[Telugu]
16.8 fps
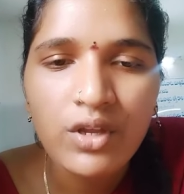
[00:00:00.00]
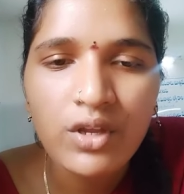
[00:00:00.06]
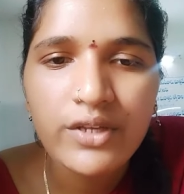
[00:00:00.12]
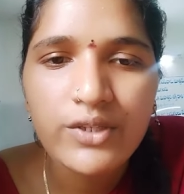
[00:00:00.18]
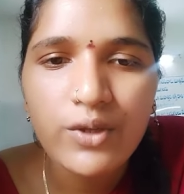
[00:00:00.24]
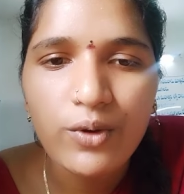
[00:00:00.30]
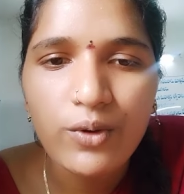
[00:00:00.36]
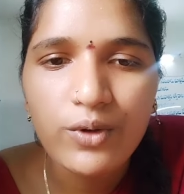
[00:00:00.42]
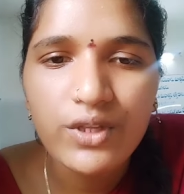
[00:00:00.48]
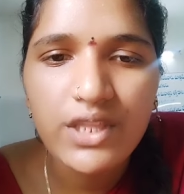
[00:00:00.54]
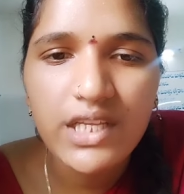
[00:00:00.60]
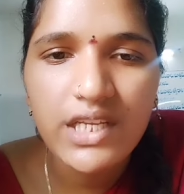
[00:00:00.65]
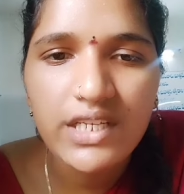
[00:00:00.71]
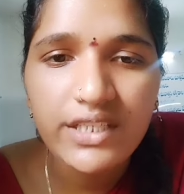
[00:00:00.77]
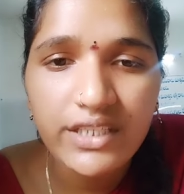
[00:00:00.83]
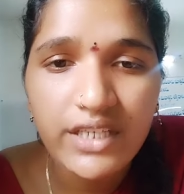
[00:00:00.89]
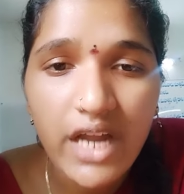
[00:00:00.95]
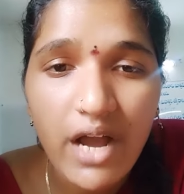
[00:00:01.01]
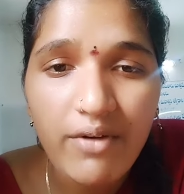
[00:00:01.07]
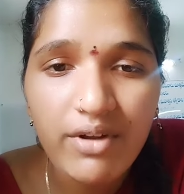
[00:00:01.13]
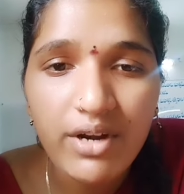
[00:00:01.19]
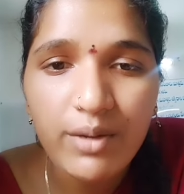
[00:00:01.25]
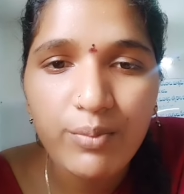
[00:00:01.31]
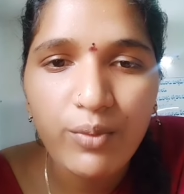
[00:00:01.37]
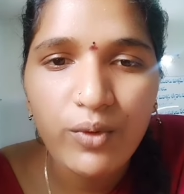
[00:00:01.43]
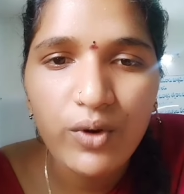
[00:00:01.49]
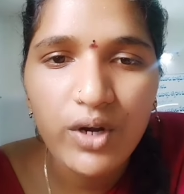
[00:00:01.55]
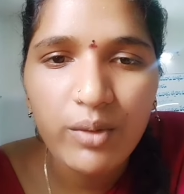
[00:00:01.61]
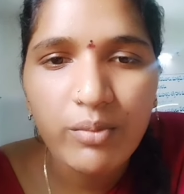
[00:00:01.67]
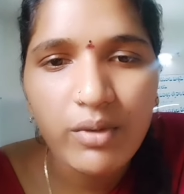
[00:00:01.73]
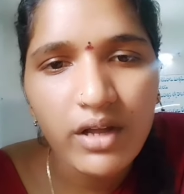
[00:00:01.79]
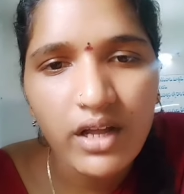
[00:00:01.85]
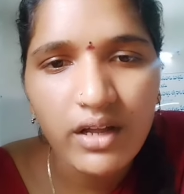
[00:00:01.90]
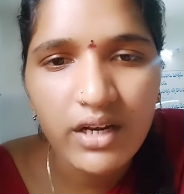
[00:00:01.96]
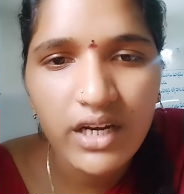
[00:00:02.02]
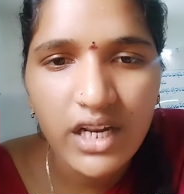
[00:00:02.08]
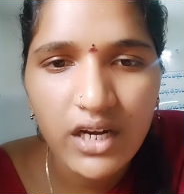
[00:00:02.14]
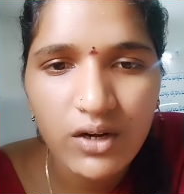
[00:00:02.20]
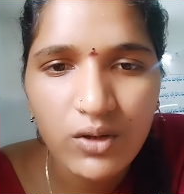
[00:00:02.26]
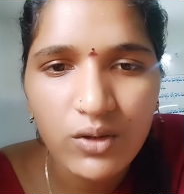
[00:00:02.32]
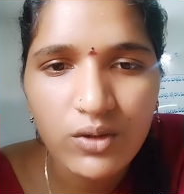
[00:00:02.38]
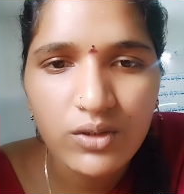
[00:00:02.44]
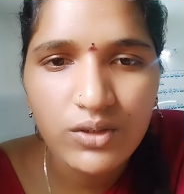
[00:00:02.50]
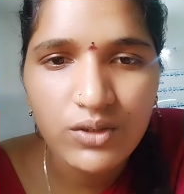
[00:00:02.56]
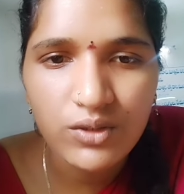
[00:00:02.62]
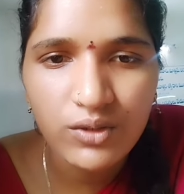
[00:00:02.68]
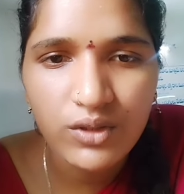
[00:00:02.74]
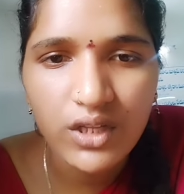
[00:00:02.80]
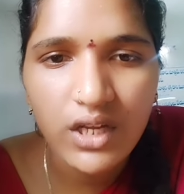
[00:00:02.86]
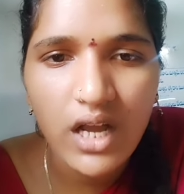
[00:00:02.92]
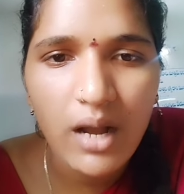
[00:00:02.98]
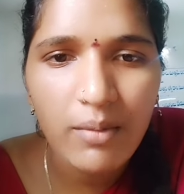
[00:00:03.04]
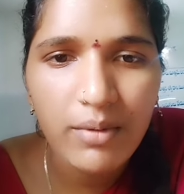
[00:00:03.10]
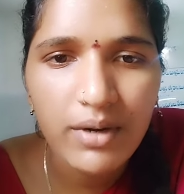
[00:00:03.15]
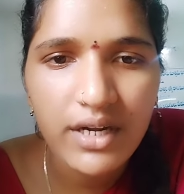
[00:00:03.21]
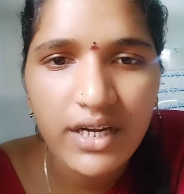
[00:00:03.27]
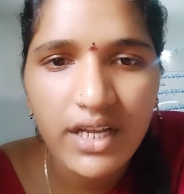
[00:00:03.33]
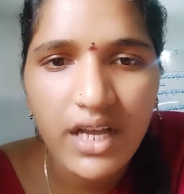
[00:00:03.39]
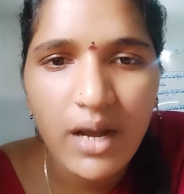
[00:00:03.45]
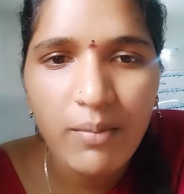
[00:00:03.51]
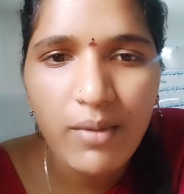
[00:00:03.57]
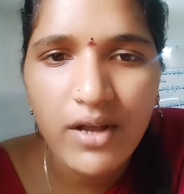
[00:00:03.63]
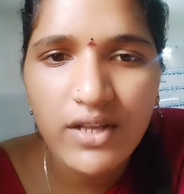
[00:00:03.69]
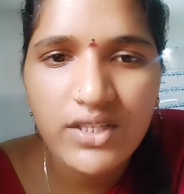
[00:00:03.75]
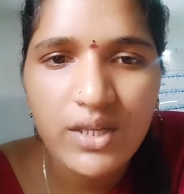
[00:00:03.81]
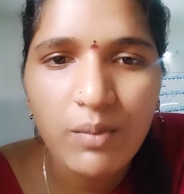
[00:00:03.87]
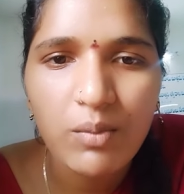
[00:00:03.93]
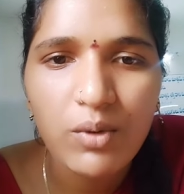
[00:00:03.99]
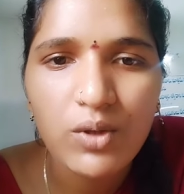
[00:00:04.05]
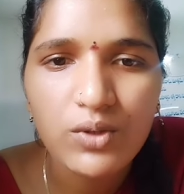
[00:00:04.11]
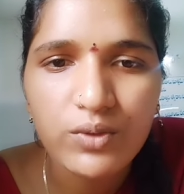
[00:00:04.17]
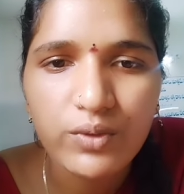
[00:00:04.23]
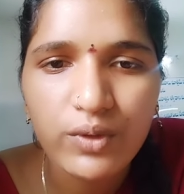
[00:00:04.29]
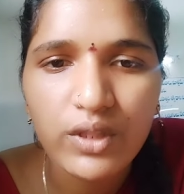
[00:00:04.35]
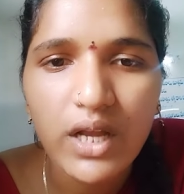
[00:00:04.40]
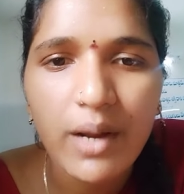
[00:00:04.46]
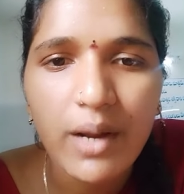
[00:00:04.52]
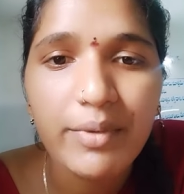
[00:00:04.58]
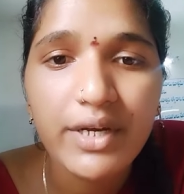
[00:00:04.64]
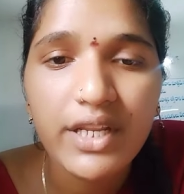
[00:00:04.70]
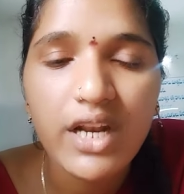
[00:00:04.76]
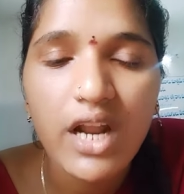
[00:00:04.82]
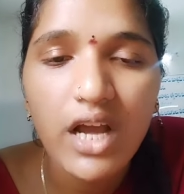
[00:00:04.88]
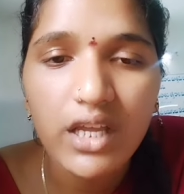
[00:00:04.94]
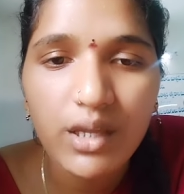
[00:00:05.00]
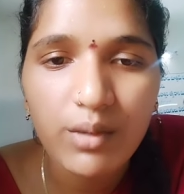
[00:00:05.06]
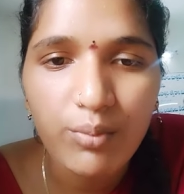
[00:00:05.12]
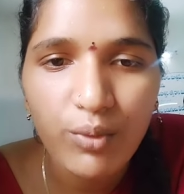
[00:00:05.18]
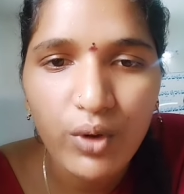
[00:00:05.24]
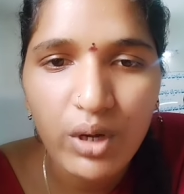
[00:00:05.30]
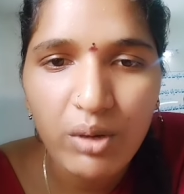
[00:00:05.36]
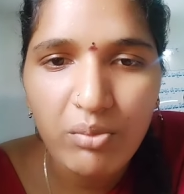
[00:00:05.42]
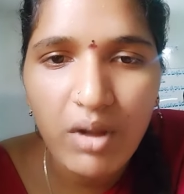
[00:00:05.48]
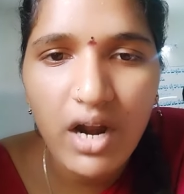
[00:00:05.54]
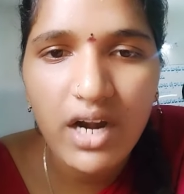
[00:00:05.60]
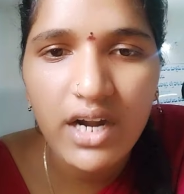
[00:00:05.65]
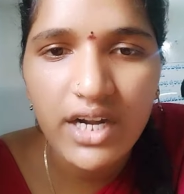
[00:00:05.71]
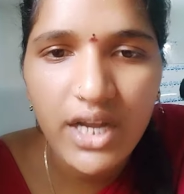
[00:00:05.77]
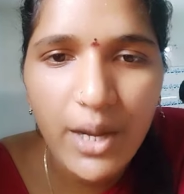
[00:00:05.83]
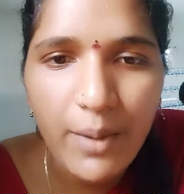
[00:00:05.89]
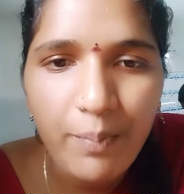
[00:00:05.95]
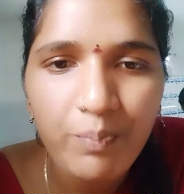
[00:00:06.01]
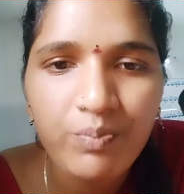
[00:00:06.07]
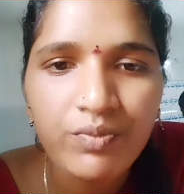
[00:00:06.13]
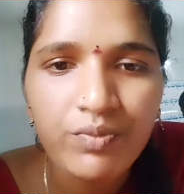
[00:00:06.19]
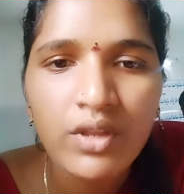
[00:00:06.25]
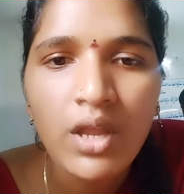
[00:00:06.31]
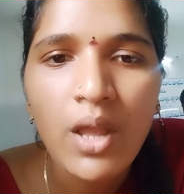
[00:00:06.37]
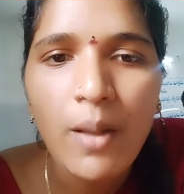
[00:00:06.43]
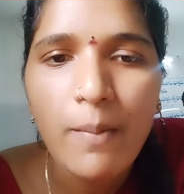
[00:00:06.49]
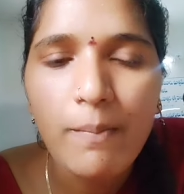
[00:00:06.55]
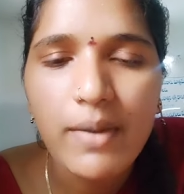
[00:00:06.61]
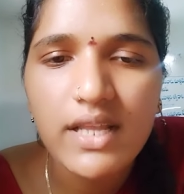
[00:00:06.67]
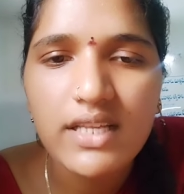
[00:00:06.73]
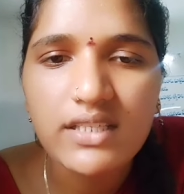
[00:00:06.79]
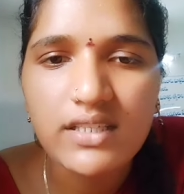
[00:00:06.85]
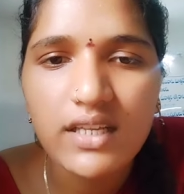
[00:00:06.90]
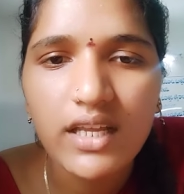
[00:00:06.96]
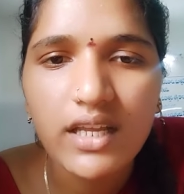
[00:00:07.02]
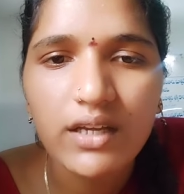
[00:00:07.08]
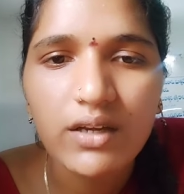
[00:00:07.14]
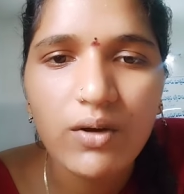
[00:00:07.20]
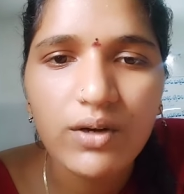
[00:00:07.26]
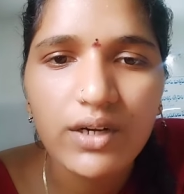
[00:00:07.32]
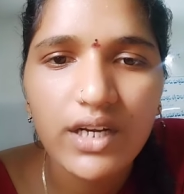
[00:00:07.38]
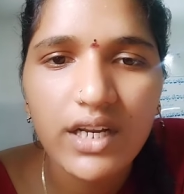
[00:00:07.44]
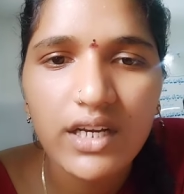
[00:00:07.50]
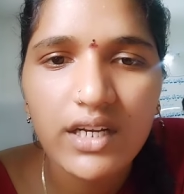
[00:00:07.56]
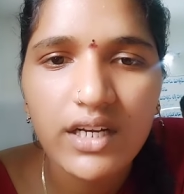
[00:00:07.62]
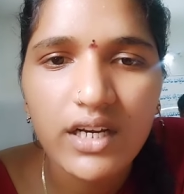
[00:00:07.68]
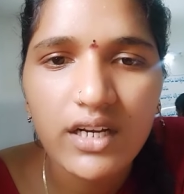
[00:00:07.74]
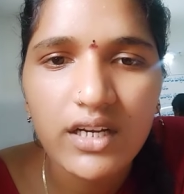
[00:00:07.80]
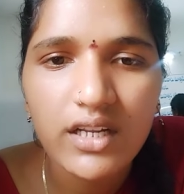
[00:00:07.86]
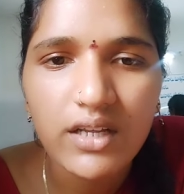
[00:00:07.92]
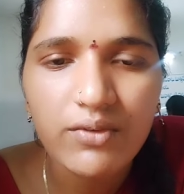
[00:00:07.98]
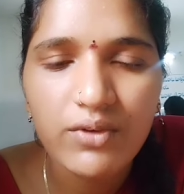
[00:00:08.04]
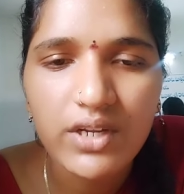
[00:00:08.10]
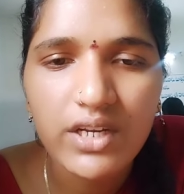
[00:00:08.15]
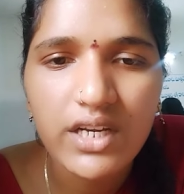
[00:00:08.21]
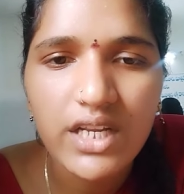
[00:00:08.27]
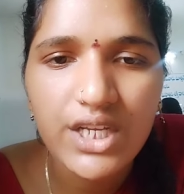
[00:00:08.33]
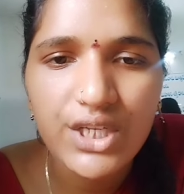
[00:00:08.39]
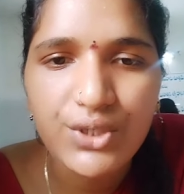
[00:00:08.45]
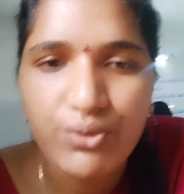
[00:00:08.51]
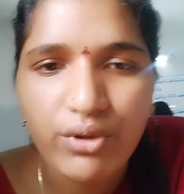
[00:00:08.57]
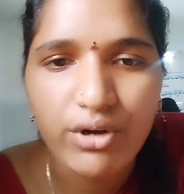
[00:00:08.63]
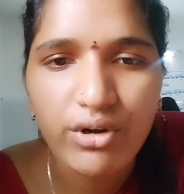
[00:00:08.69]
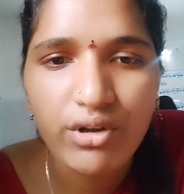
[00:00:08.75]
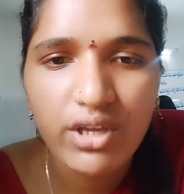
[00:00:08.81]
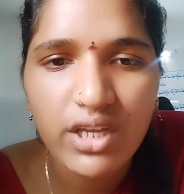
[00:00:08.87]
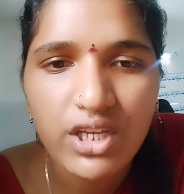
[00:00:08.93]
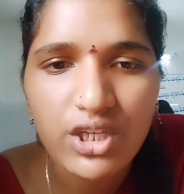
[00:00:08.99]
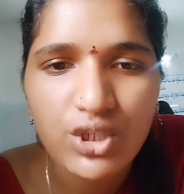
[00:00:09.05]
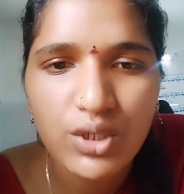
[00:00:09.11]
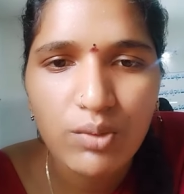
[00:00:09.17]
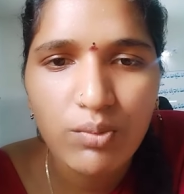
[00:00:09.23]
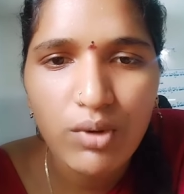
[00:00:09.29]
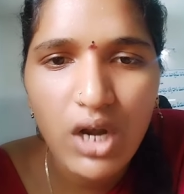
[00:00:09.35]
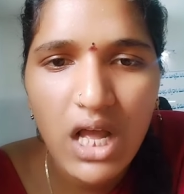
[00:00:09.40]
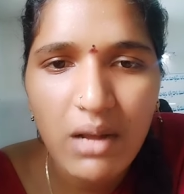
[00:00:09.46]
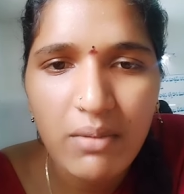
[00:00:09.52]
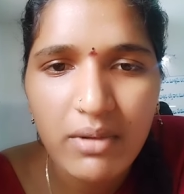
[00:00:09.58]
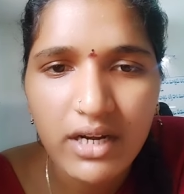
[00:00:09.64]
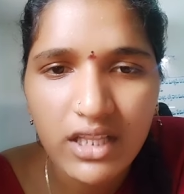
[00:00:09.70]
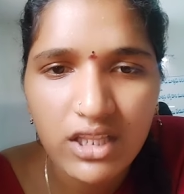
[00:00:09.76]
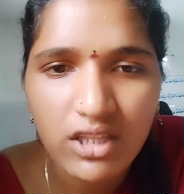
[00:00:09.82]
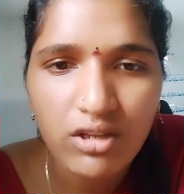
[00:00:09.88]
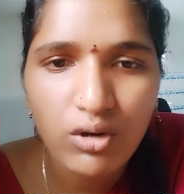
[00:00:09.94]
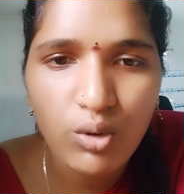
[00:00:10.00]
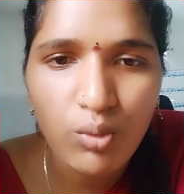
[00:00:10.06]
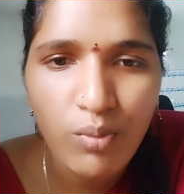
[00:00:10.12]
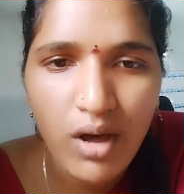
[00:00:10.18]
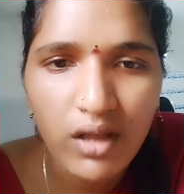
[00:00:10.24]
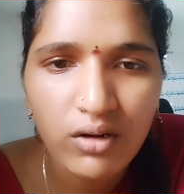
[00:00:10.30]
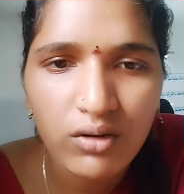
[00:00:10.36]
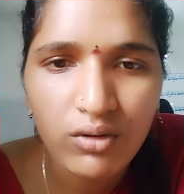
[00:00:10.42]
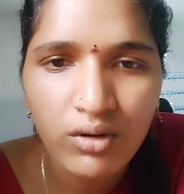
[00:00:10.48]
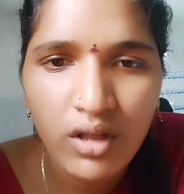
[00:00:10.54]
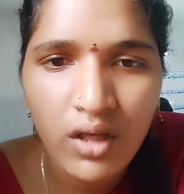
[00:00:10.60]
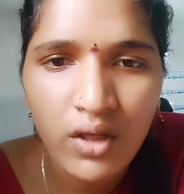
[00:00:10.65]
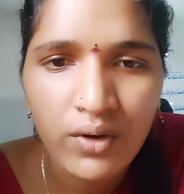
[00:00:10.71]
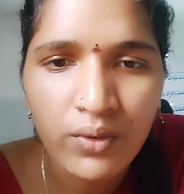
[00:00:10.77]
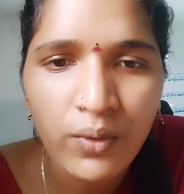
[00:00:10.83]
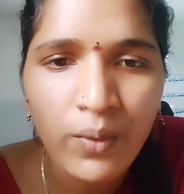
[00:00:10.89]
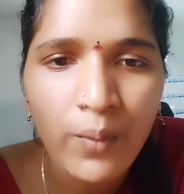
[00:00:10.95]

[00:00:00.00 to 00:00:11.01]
సో ఇది శ్రావణ పూర్ణిమ నెలలో వస్తుంది కాబట్టి ఆ మాసంలో వస్తుంది కాబట్టి రాఖీ పూర్ణిమ అంటాం ప్లస్ ఇంకొకటి ఏంటంటే విఘ్నేశ్వరుడికి శుభలాభ అని ఇద్దరు కుమారులు ఉన్నారు